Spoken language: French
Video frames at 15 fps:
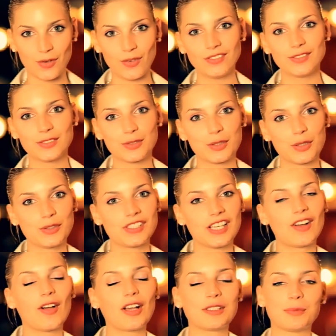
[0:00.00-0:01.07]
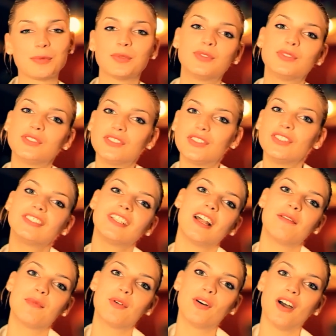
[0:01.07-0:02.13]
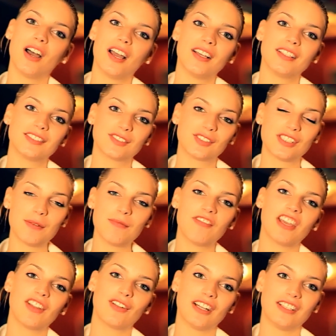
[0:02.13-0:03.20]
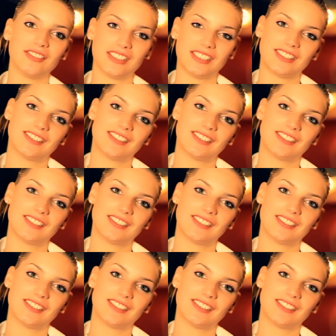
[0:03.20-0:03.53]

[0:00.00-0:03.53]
gens, donc euh, ça correspond totalement à ce que j'aime faire dans la vie.